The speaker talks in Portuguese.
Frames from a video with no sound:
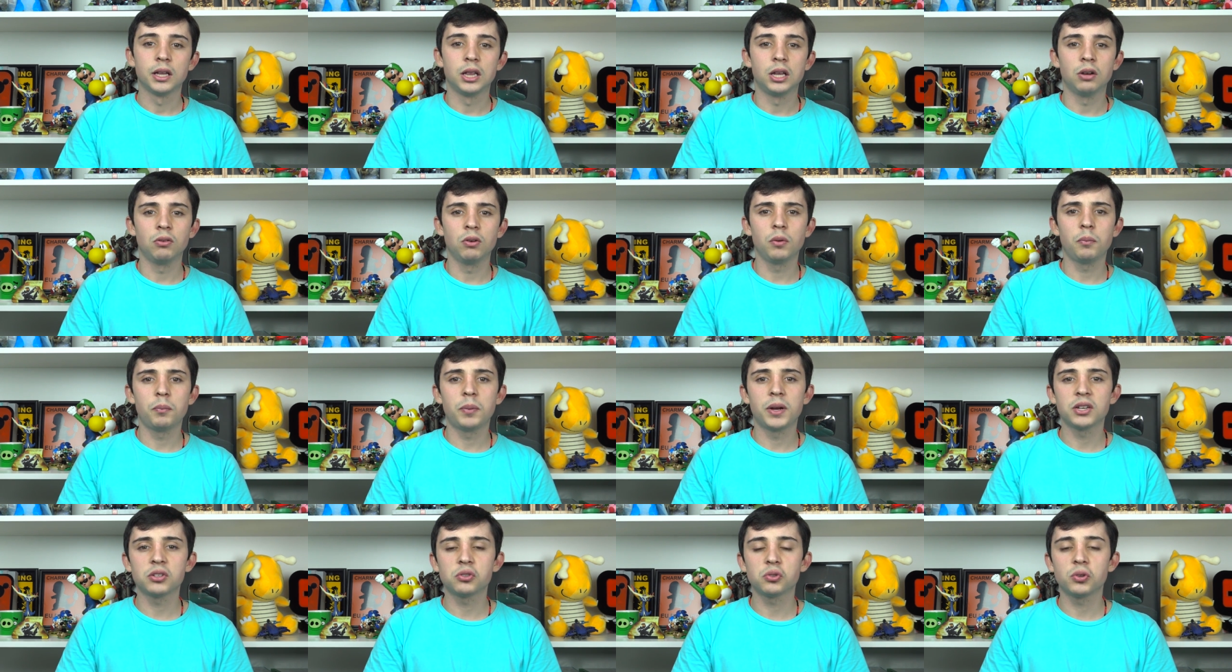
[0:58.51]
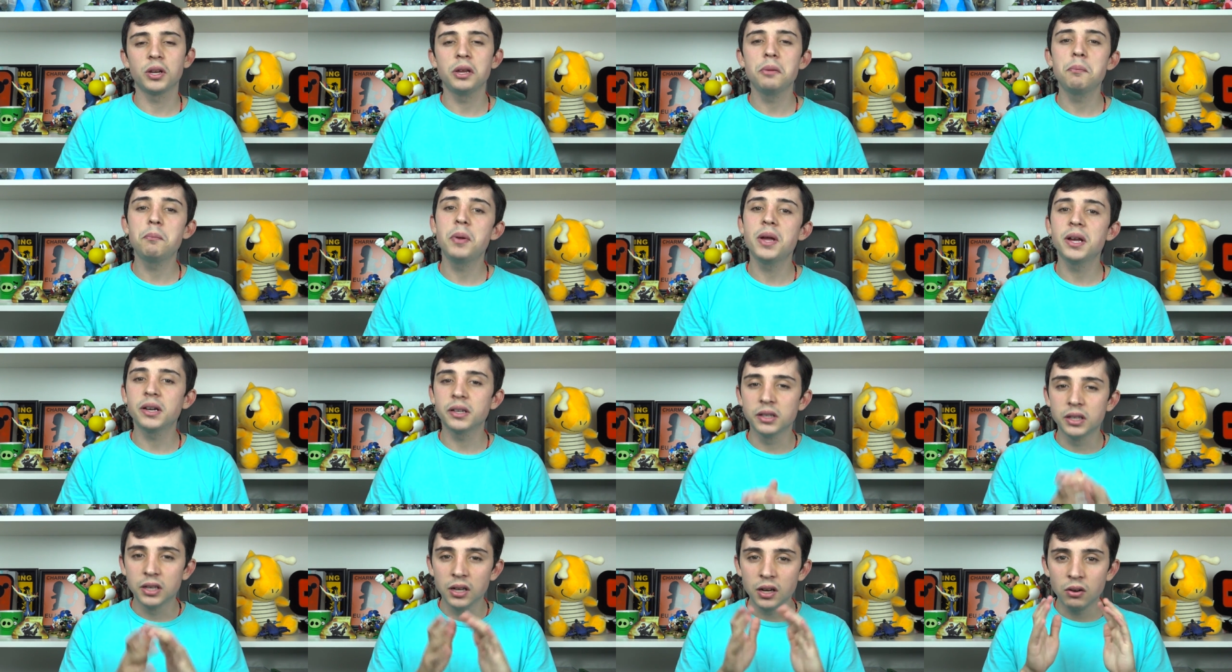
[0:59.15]
Então eu peço aí
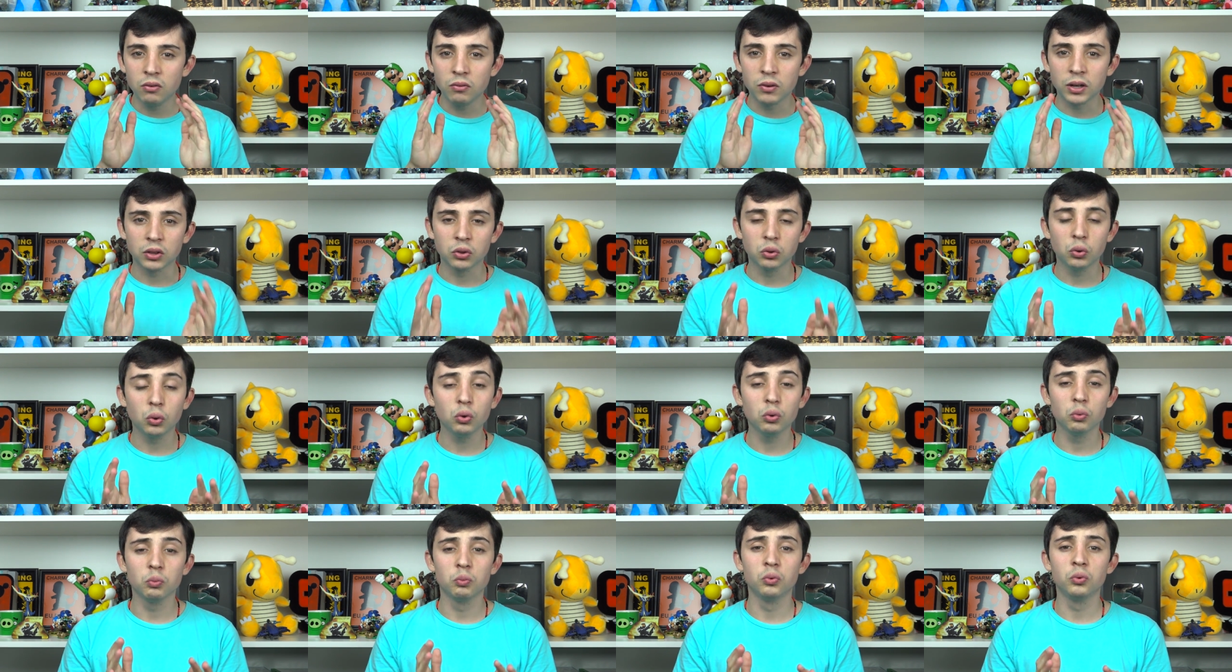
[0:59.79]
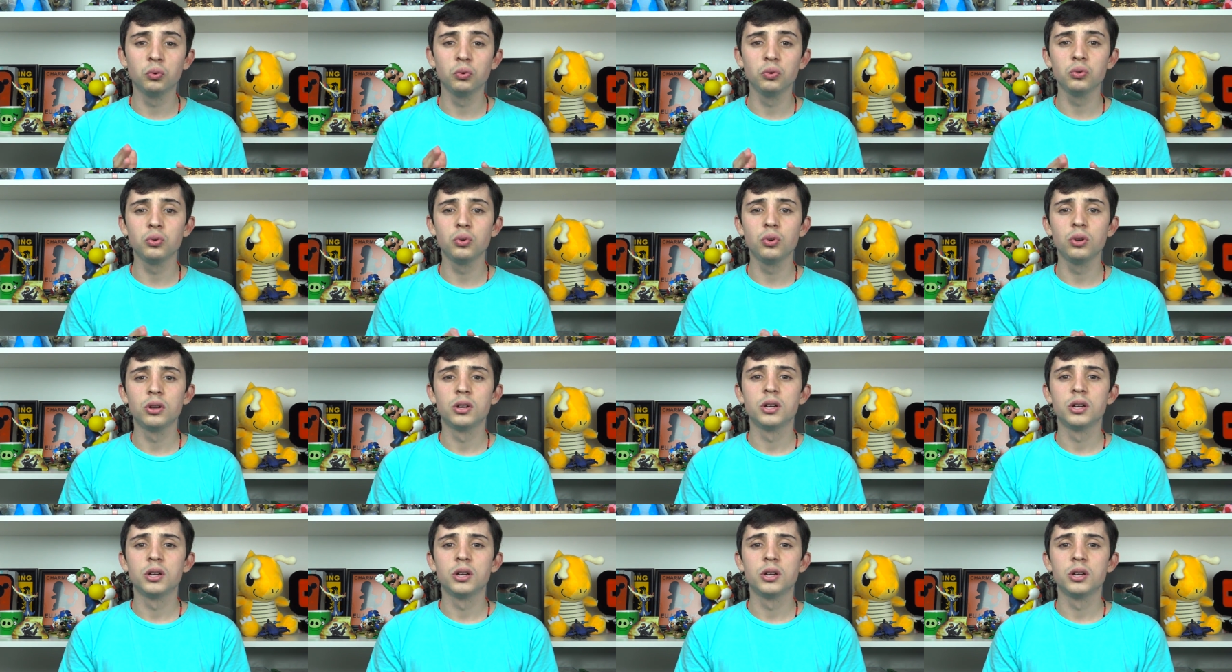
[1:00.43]
perdão a todo mundo